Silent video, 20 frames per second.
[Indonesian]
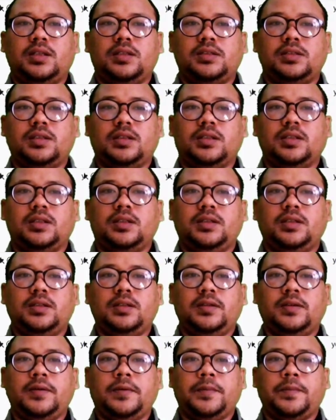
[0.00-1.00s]
di
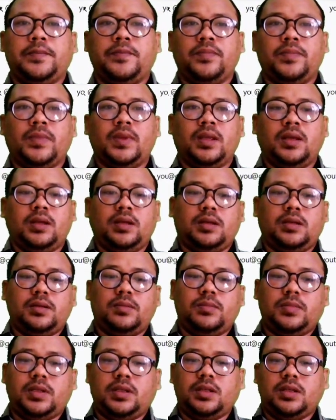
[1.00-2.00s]
sini
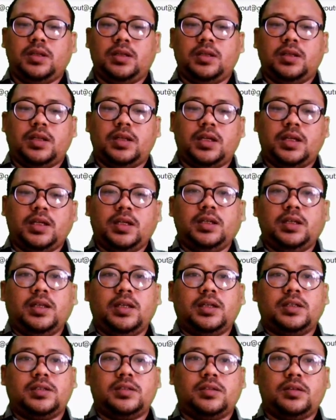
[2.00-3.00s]
mendelai
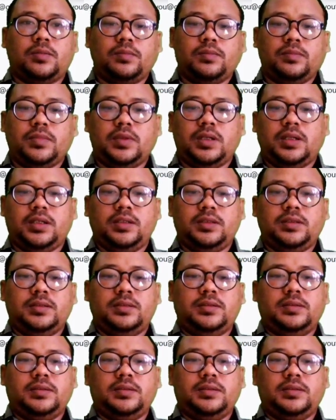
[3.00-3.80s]
desktop ya.